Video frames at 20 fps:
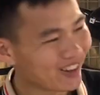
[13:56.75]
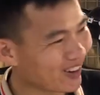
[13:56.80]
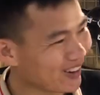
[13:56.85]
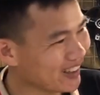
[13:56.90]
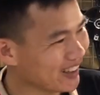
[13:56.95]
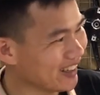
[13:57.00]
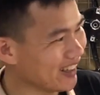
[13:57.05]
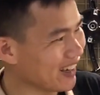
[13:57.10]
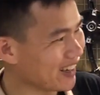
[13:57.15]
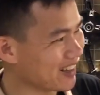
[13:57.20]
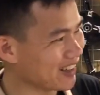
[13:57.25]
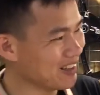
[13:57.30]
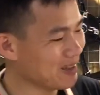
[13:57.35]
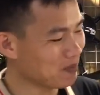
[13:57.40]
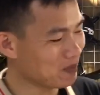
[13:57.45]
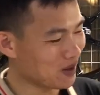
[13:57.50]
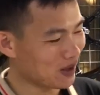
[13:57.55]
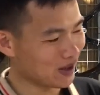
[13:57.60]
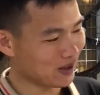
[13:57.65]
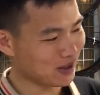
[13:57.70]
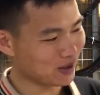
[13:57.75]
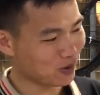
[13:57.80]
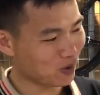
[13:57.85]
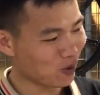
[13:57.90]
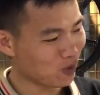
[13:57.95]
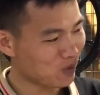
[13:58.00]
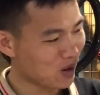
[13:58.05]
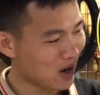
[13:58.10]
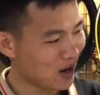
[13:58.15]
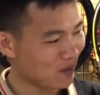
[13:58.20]
thôi thì uh, clip uh, lĩnh
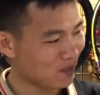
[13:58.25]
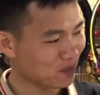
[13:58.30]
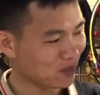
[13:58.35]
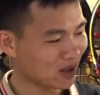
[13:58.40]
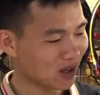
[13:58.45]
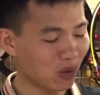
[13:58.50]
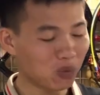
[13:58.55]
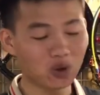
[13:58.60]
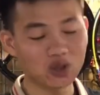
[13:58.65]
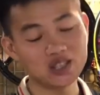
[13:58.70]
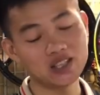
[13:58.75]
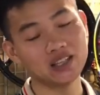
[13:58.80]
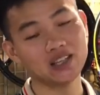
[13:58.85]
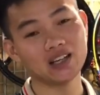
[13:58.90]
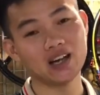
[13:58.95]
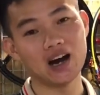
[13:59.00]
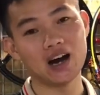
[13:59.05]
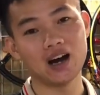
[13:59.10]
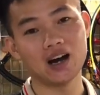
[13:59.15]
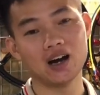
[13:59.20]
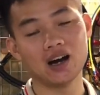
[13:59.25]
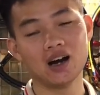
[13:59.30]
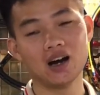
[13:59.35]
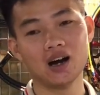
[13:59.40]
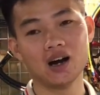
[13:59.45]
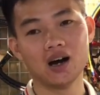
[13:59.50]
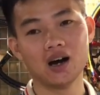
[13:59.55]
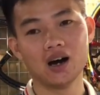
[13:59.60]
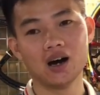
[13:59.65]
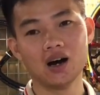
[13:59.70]
cũng um, không có gì uh,
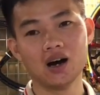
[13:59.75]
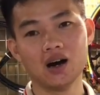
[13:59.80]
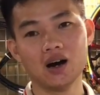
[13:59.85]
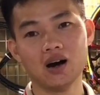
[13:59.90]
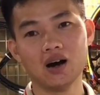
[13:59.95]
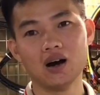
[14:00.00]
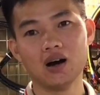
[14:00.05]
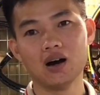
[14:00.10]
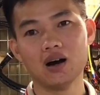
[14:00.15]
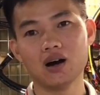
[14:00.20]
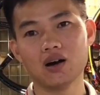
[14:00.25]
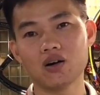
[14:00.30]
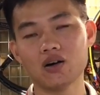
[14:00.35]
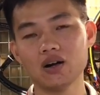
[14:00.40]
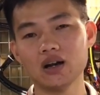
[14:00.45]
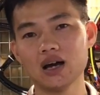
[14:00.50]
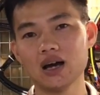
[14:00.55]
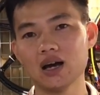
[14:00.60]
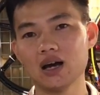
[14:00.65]
gọi